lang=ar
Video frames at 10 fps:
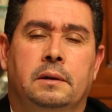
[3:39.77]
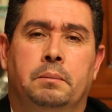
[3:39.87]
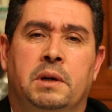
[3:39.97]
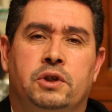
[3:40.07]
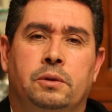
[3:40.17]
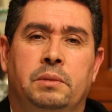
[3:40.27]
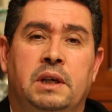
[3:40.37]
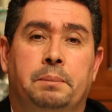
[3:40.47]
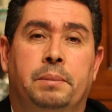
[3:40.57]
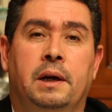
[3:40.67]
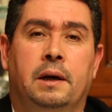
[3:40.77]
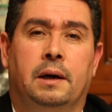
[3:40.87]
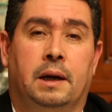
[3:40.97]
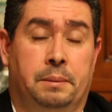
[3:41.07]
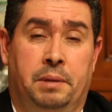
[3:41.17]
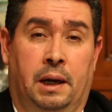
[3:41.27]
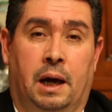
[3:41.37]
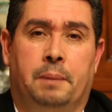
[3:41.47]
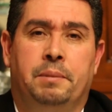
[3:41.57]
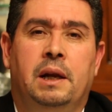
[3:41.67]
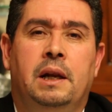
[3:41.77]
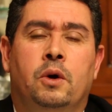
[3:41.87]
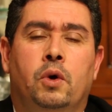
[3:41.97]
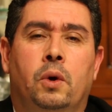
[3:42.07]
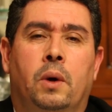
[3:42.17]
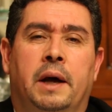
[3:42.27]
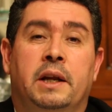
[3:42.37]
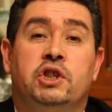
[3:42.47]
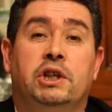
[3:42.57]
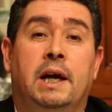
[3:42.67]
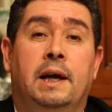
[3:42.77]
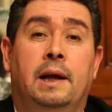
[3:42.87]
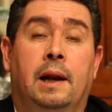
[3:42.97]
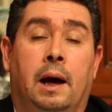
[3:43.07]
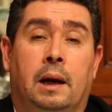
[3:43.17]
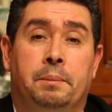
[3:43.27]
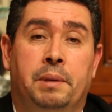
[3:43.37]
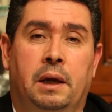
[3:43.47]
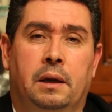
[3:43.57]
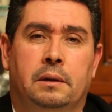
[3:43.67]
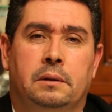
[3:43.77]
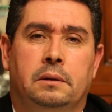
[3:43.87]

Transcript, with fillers: ما سمي بربيع العربي اللي نقول له انا الشهيلي العربي